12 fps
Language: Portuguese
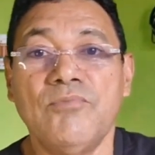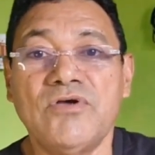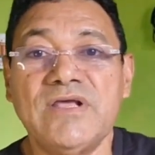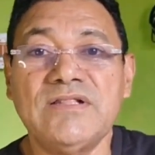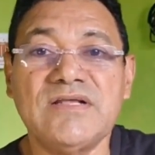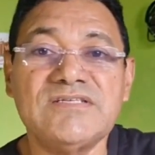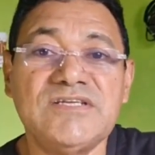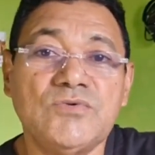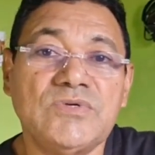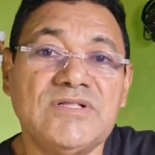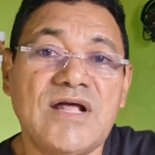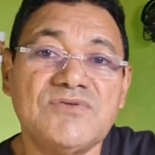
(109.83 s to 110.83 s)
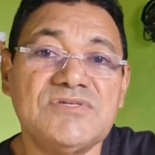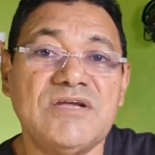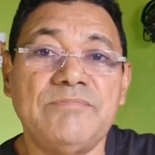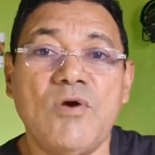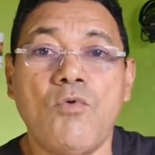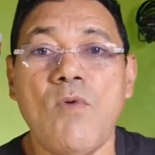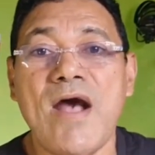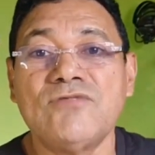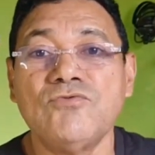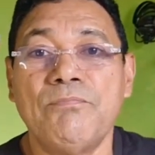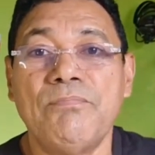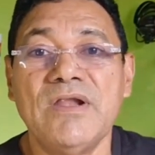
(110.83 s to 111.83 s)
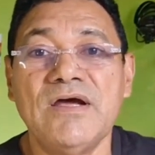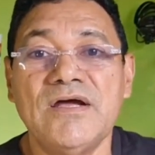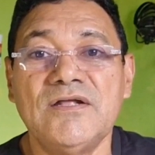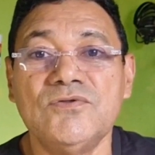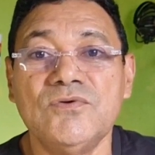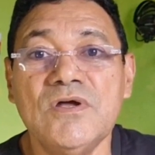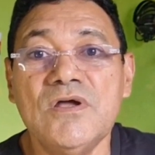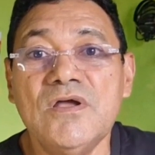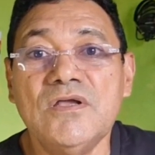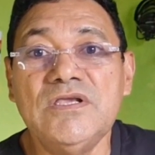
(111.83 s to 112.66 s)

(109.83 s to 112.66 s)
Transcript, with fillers: Por que está sendo guindado sempre ao quarto plano?